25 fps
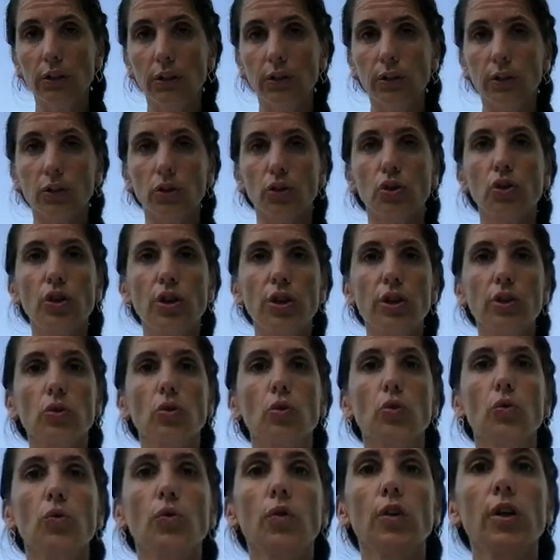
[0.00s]
Donc j'ai ai
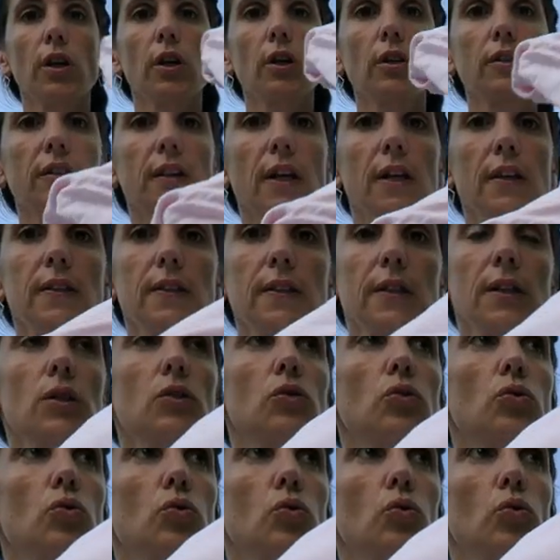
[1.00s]
trouvé, ça c'est
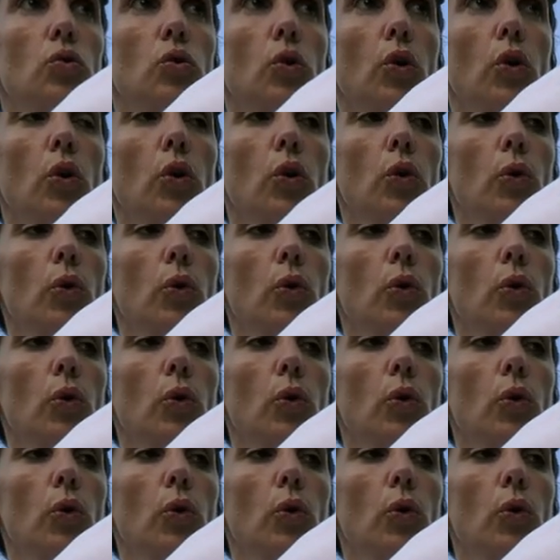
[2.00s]
du